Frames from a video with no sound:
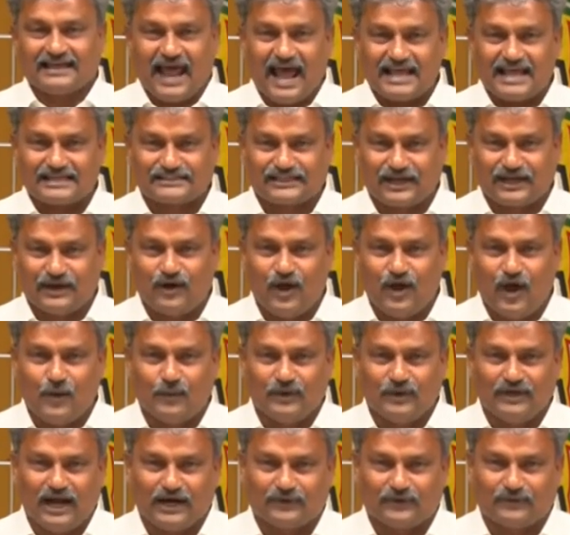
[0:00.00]
రాష్ట్రంలో
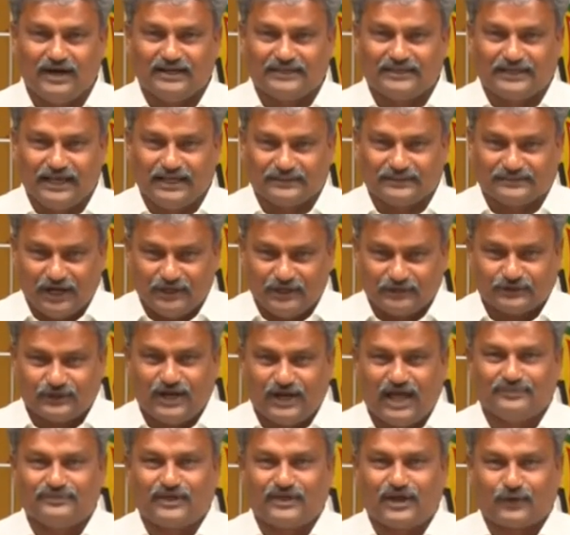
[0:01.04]
ఉన్నటువంటి
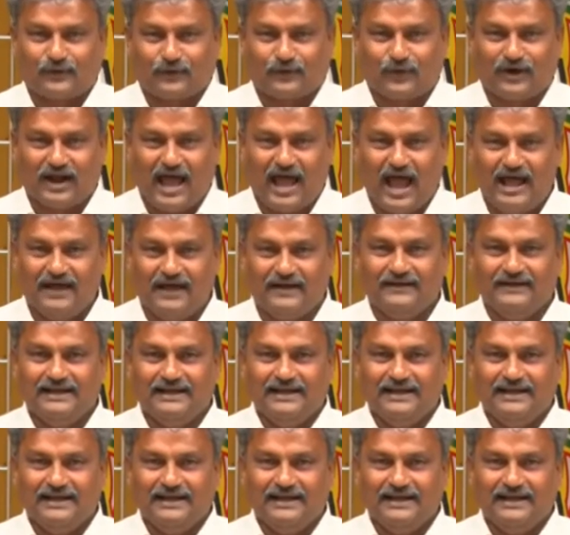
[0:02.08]
దళితులందరూ కూడా